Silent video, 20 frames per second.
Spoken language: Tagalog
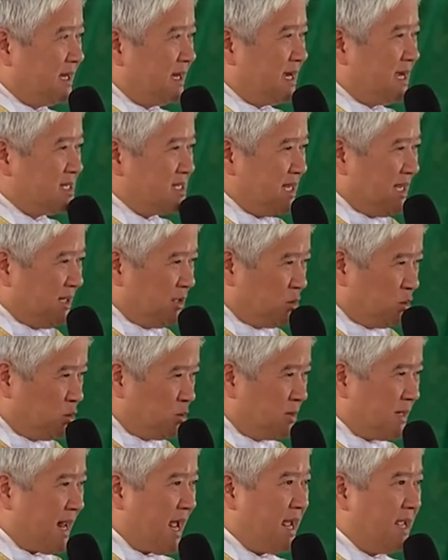kasing
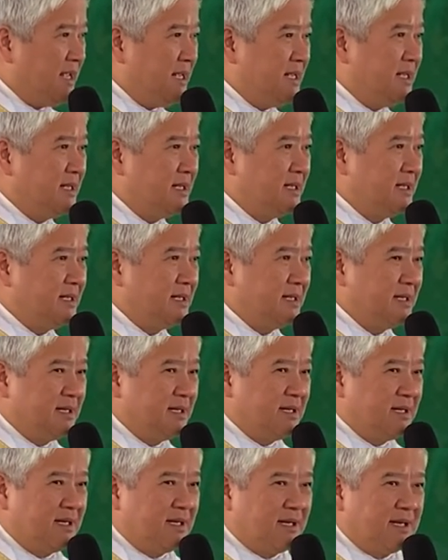tunay,
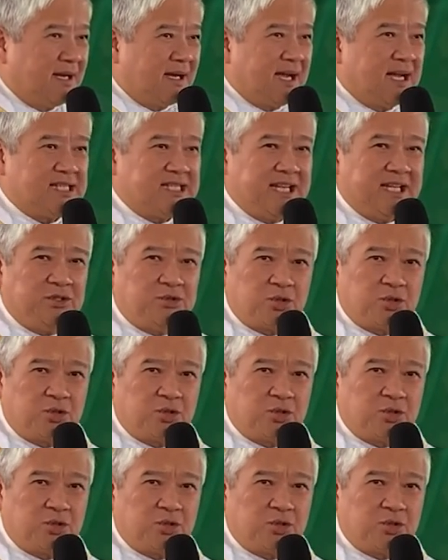kasing